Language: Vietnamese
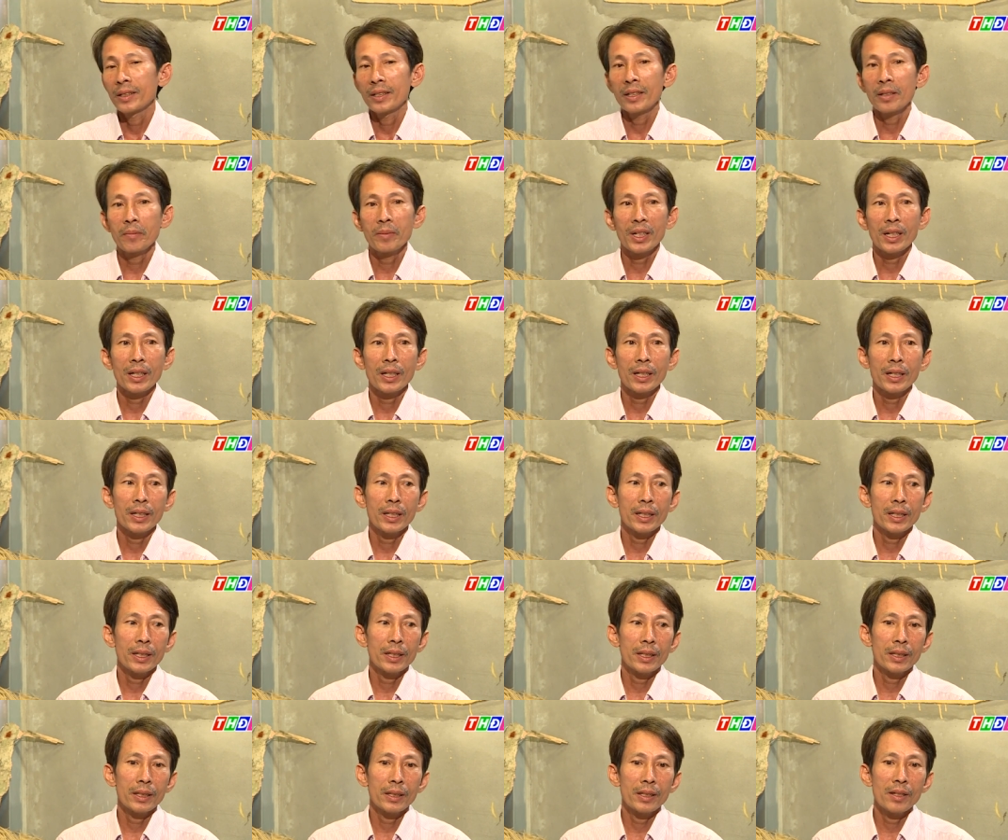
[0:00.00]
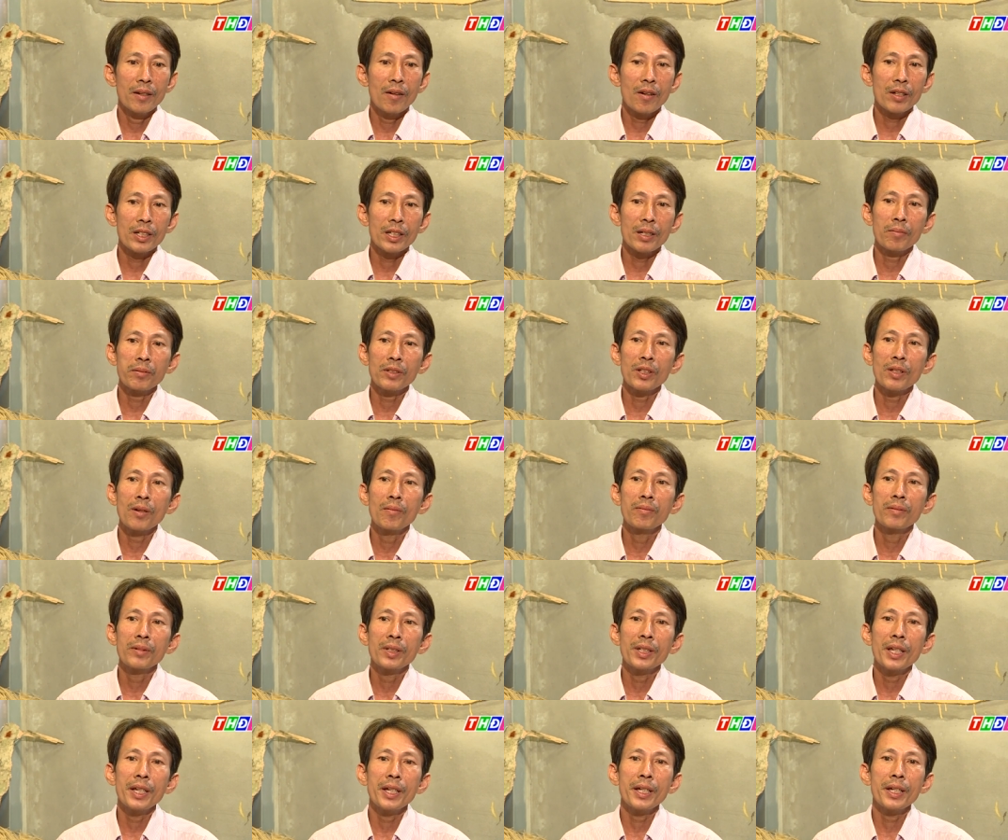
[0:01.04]
Nhưng mà do sống
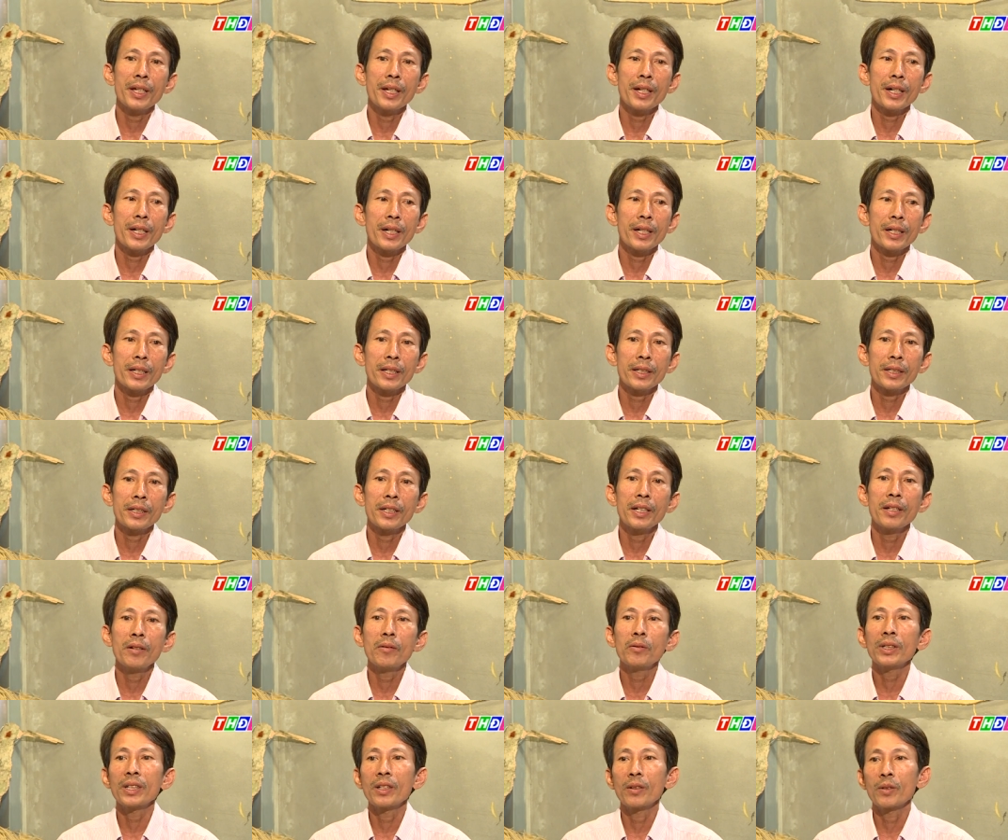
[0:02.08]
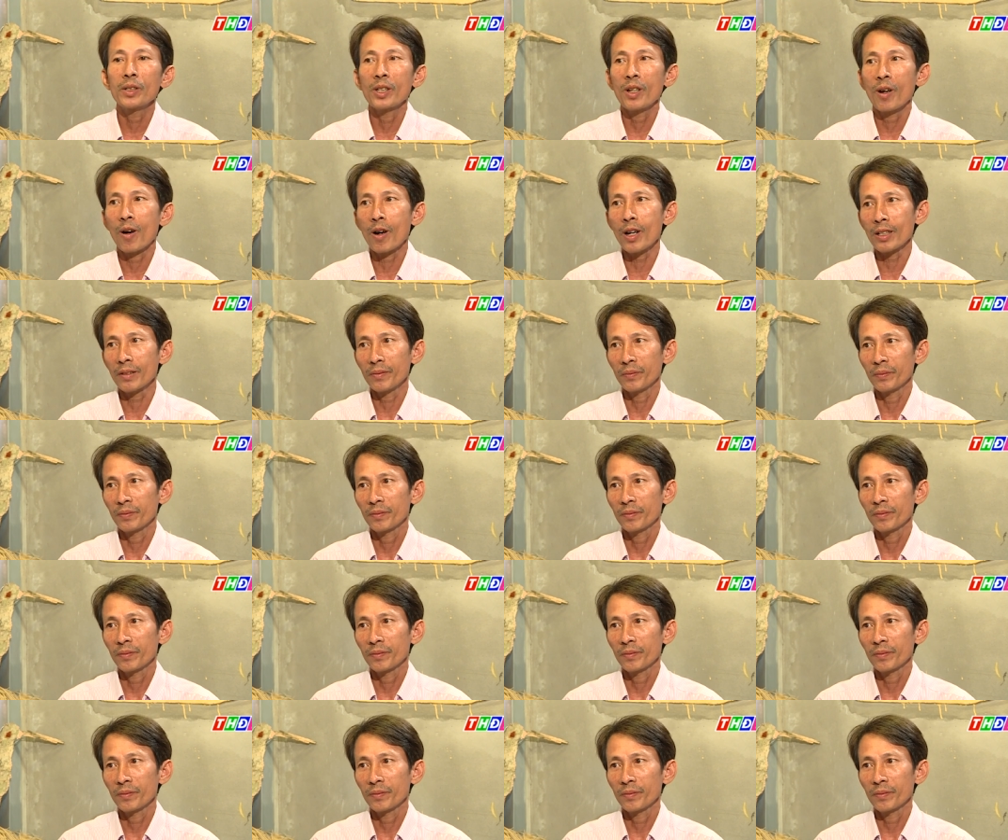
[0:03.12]
chung với xíu từ hồi nhỏ,